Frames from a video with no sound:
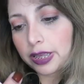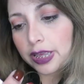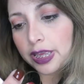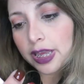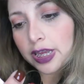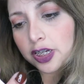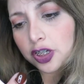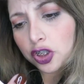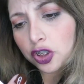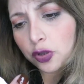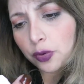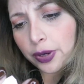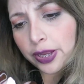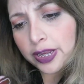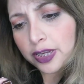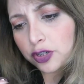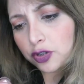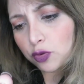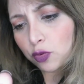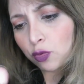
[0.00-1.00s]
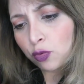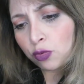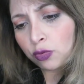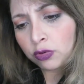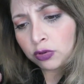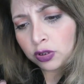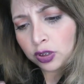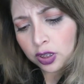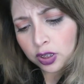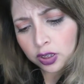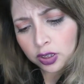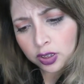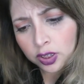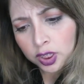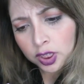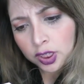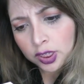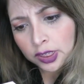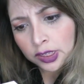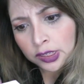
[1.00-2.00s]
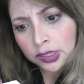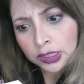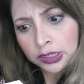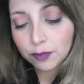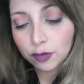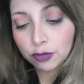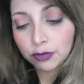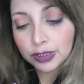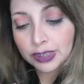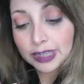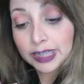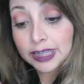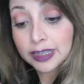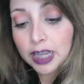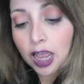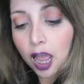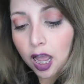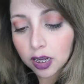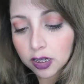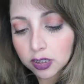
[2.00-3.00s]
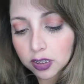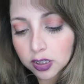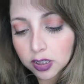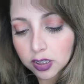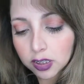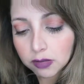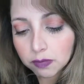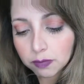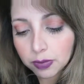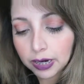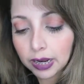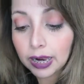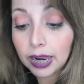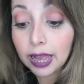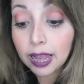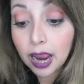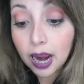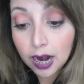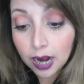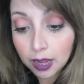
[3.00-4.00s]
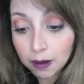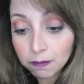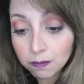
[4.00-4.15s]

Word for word: Y esto es un, un detox para la cara.